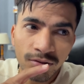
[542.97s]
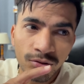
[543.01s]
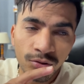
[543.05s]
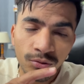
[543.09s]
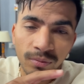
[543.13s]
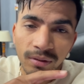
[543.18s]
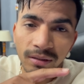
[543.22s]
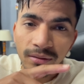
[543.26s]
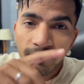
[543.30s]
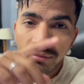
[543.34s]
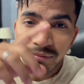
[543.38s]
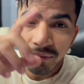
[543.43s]

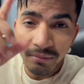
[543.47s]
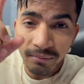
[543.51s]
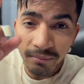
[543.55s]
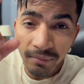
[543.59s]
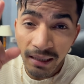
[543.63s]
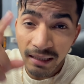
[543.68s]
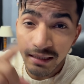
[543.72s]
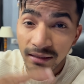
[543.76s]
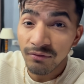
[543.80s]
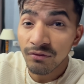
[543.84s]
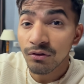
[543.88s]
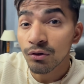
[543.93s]
सुबह
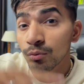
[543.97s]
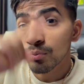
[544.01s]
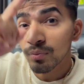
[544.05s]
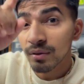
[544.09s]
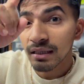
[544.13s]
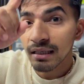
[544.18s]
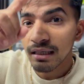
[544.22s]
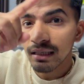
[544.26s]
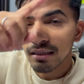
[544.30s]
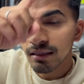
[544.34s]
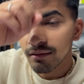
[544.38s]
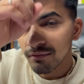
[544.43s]
बैंक निफ्टी ऊपर
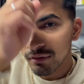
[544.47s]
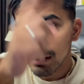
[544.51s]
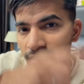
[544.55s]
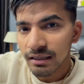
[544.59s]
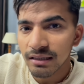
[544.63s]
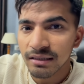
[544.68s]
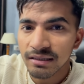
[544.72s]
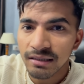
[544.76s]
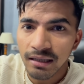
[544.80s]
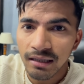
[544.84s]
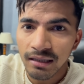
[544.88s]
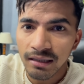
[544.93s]
गया निफ्टी
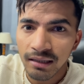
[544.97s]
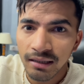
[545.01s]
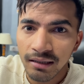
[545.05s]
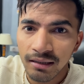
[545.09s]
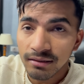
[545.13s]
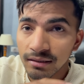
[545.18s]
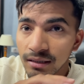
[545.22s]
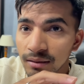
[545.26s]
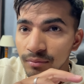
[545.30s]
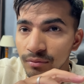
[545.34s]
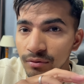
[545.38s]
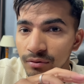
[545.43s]
नीचे आ गया
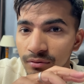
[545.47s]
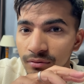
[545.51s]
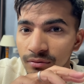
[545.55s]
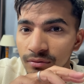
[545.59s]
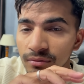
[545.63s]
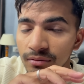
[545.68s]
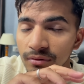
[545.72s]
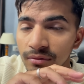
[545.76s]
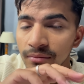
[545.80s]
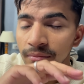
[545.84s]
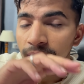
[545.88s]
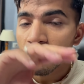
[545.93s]
शाम को
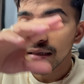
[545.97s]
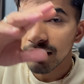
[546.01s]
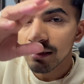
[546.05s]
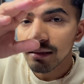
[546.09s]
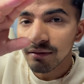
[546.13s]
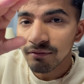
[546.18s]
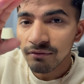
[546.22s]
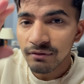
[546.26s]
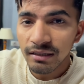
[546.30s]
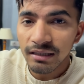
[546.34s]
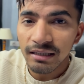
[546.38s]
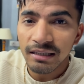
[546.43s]
बैंक
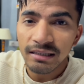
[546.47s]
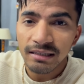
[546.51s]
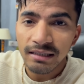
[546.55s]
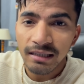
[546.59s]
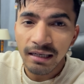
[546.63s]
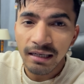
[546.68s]
निफ्टी नीचे